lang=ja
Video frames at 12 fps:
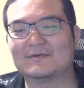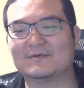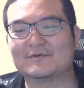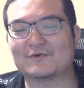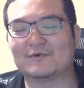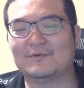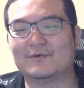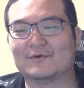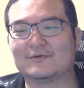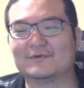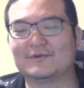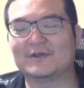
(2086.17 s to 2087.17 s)

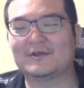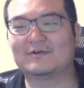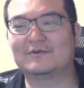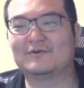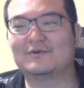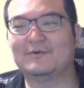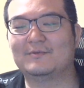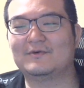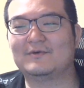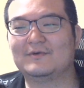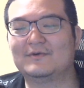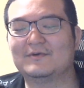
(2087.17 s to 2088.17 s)
チョコボール、一個
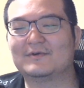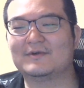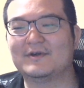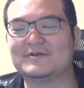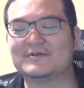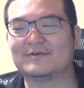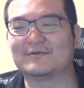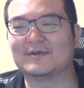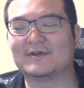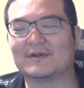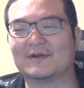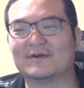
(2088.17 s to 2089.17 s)
もエンゼル
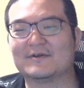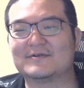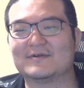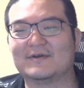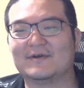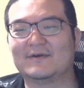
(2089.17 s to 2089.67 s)
出てないですね。